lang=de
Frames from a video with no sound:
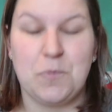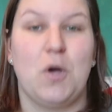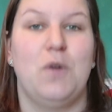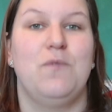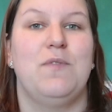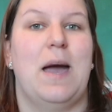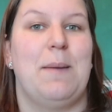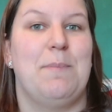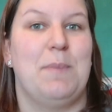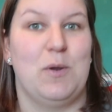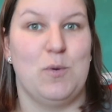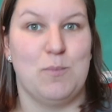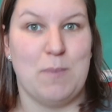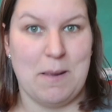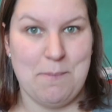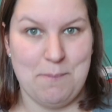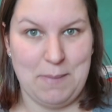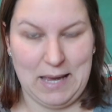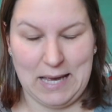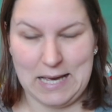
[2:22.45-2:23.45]
Und wir haben ja nun
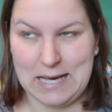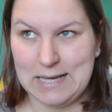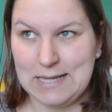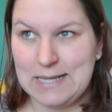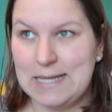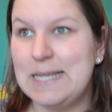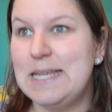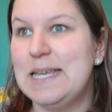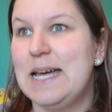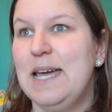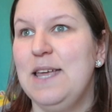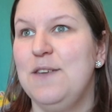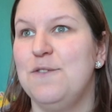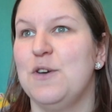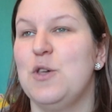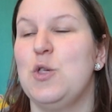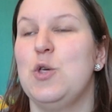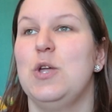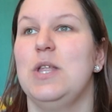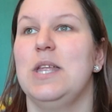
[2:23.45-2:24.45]
mal mehrere Kinder in
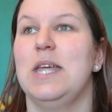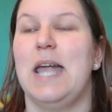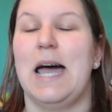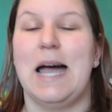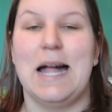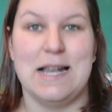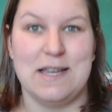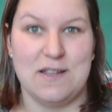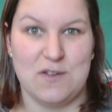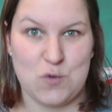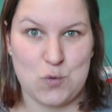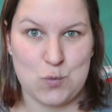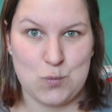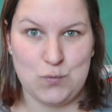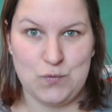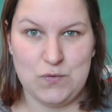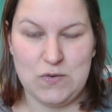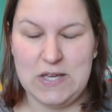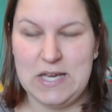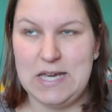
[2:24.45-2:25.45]
verschiedenen
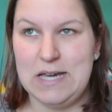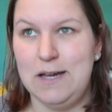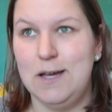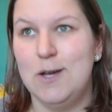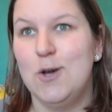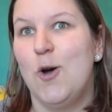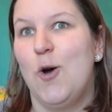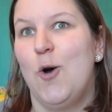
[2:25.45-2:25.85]
Altersstufen hier.